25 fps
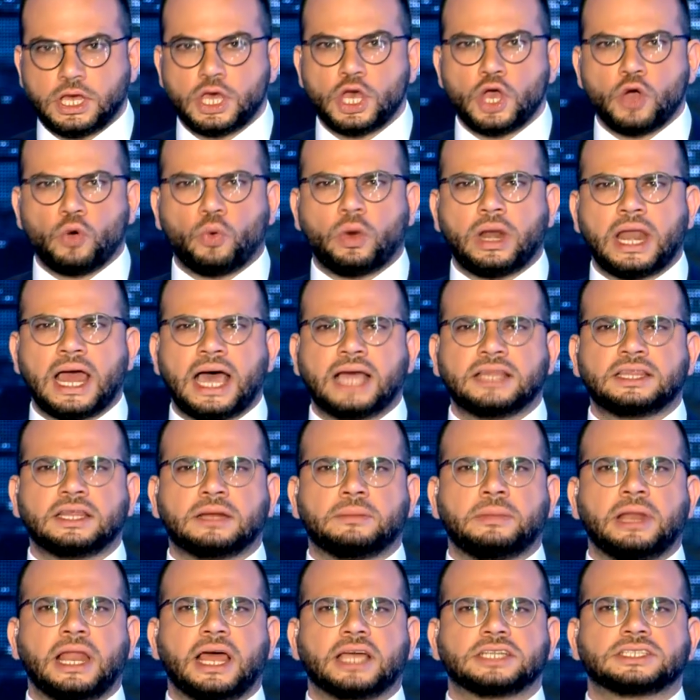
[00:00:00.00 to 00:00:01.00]
والهدر
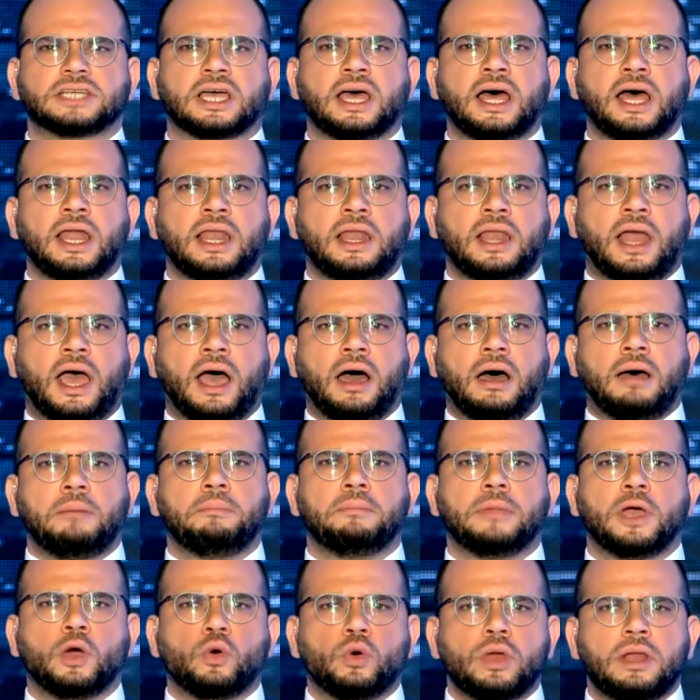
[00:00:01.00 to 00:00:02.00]
بالأشغال
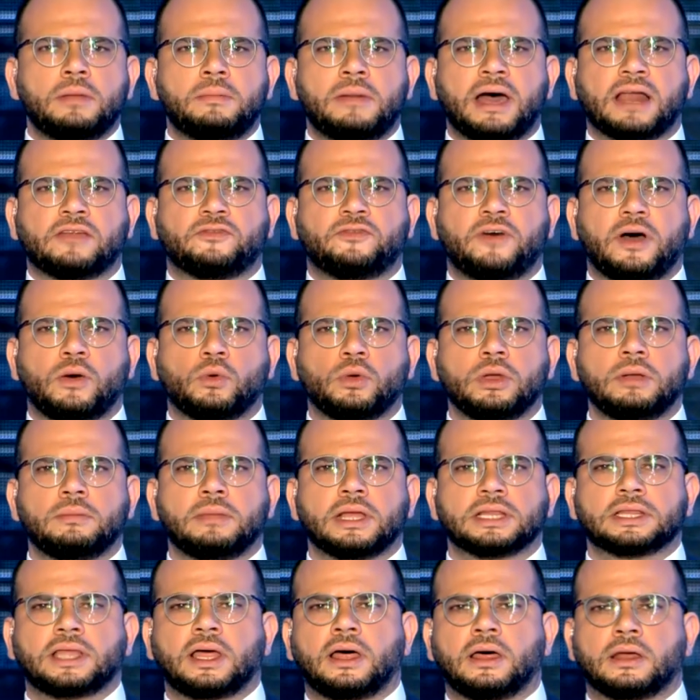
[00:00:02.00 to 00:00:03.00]
العامة والمرفأ
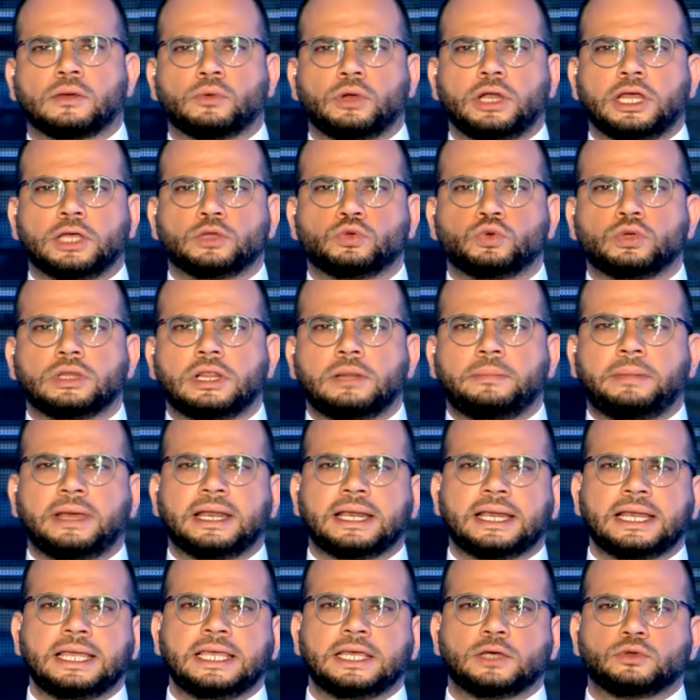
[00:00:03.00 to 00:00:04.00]
والمطار والحدود
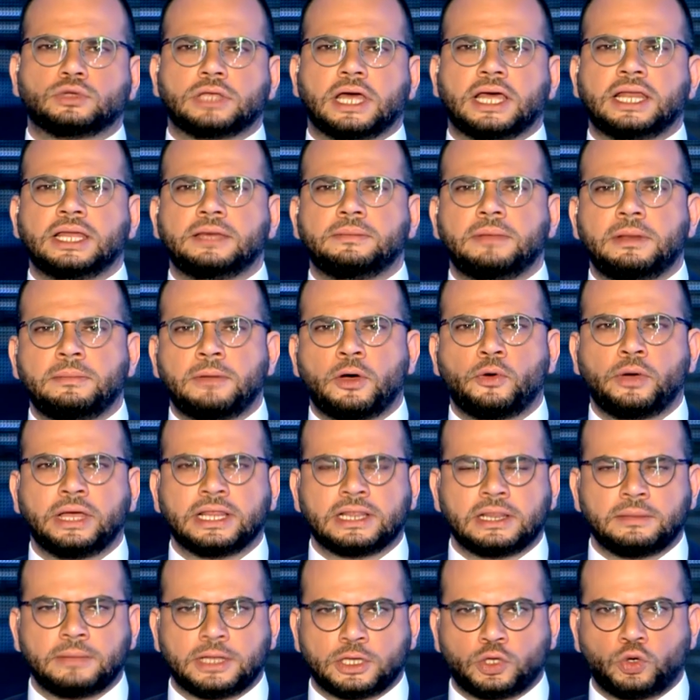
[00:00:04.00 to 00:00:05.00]
البرية وتهريب المواد
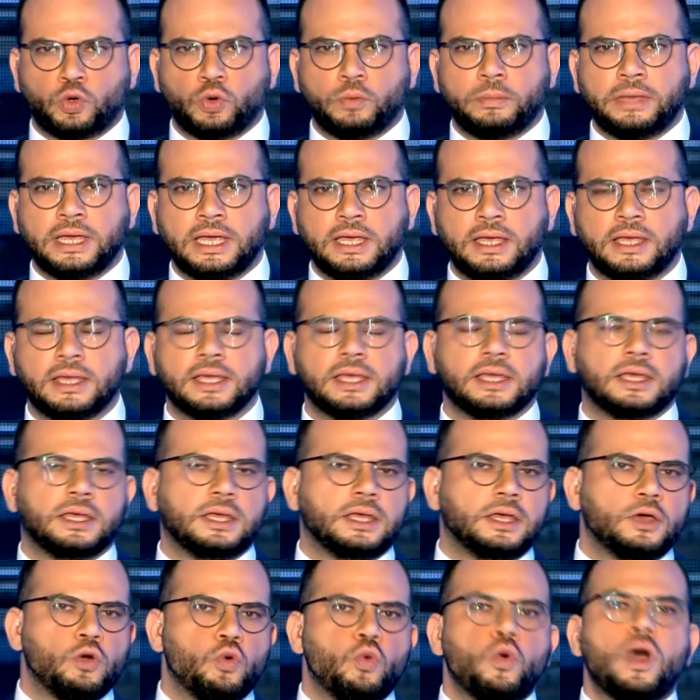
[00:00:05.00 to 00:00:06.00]
المدعومة
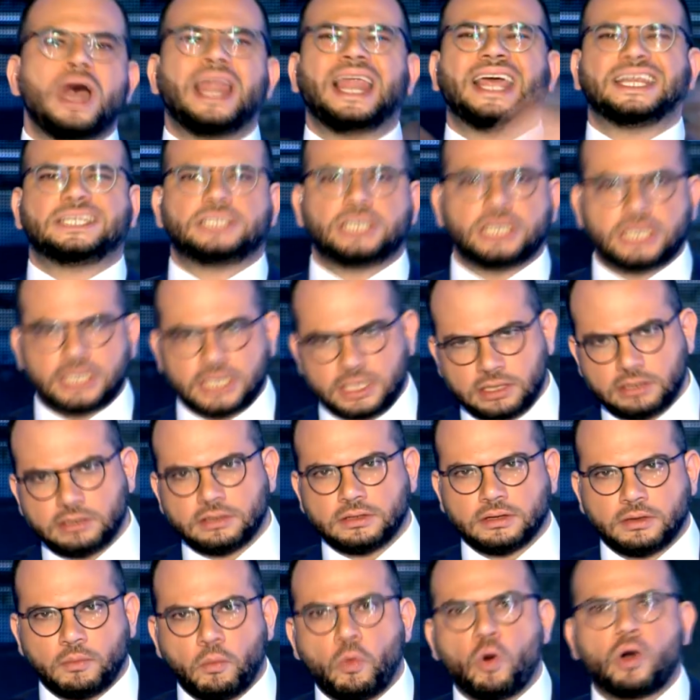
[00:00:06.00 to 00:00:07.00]
ولا شيء
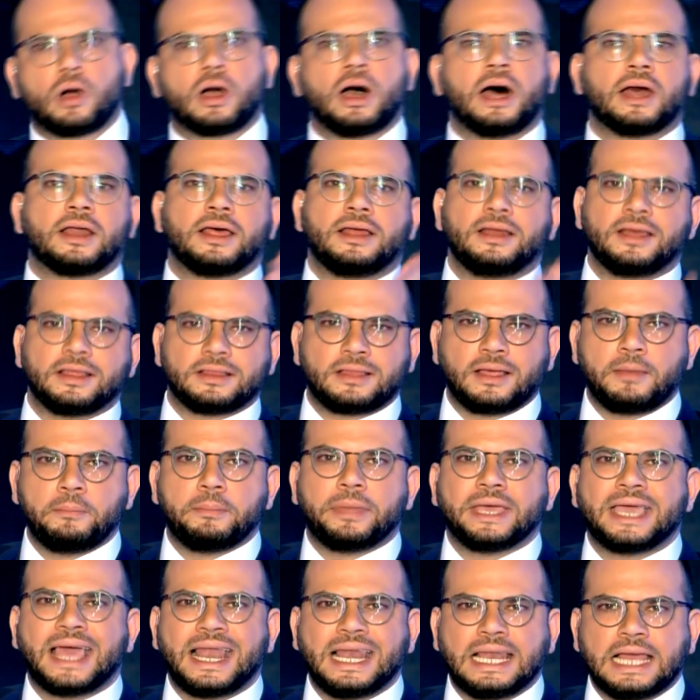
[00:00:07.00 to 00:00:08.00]
مقارنة
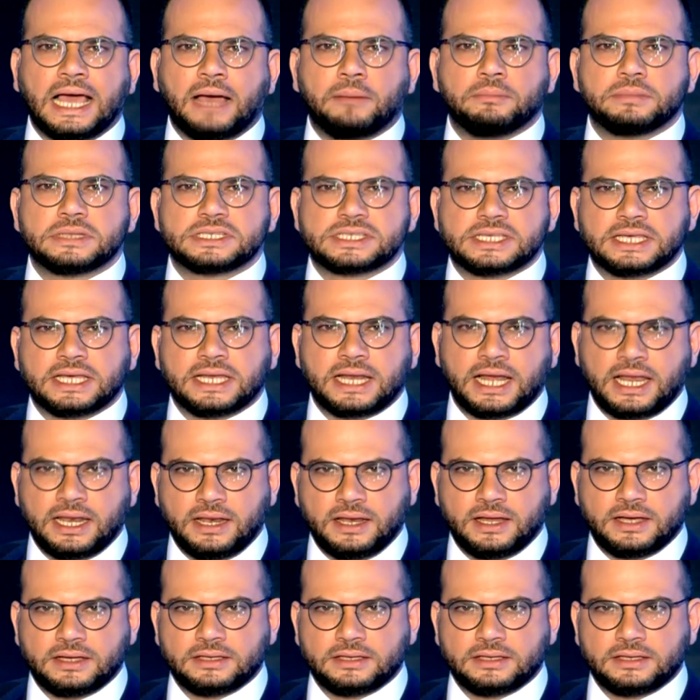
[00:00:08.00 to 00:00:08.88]
بيلي عم بيصير هلأ